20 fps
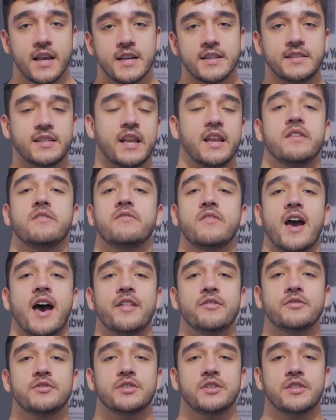Ser
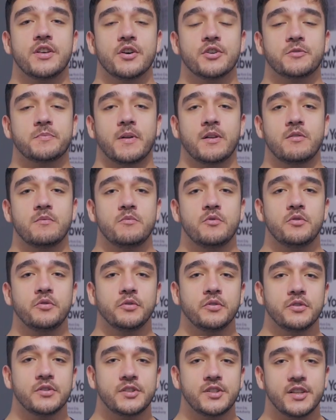enviado de Deus pelo
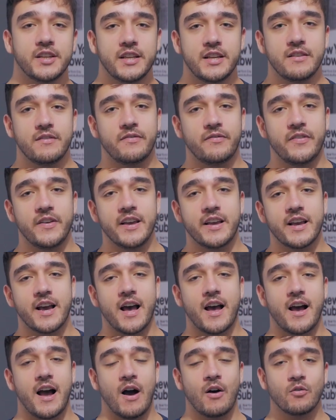mundo
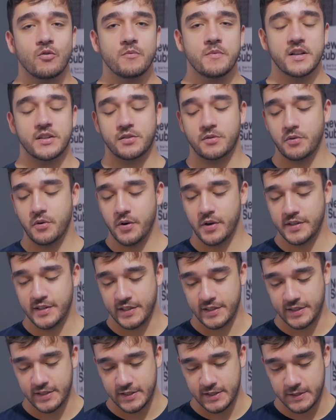significa algumas
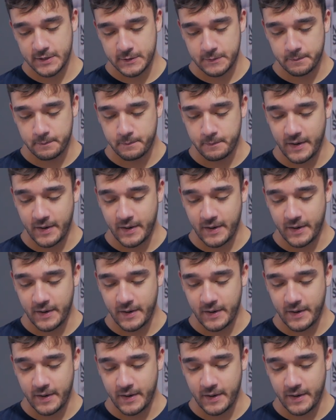coisas: